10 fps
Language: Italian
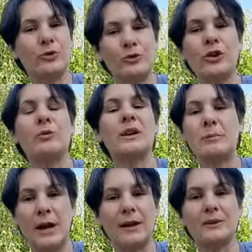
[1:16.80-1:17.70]
molto
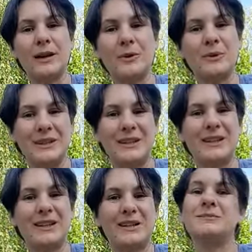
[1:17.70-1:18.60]
equilibrata,
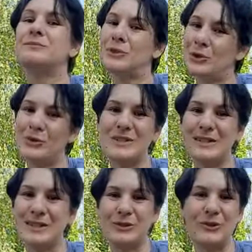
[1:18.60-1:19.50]
quindi lo
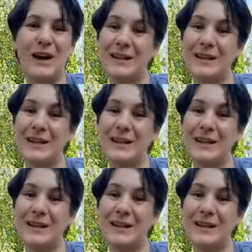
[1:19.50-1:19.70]
consiglio,